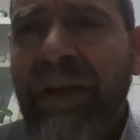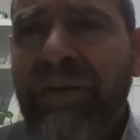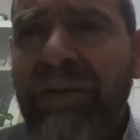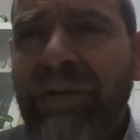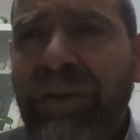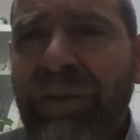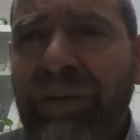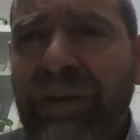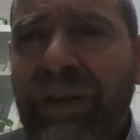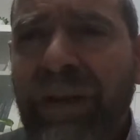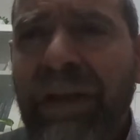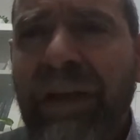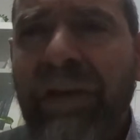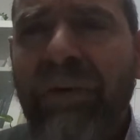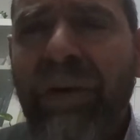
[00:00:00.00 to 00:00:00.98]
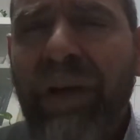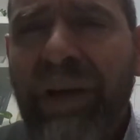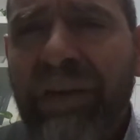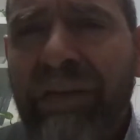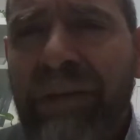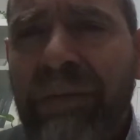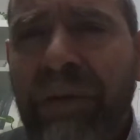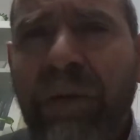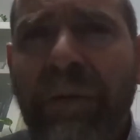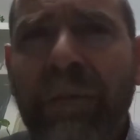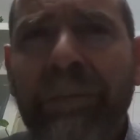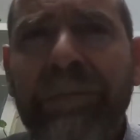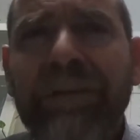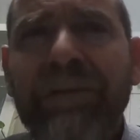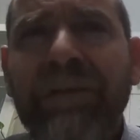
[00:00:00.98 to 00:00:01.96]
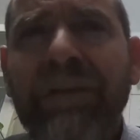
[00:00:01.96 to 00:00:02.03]
Dónde nos elevamos como
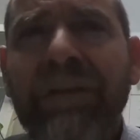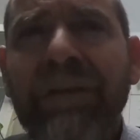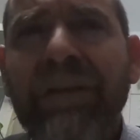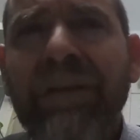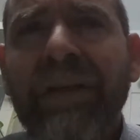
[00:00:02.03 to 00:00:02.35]
personas.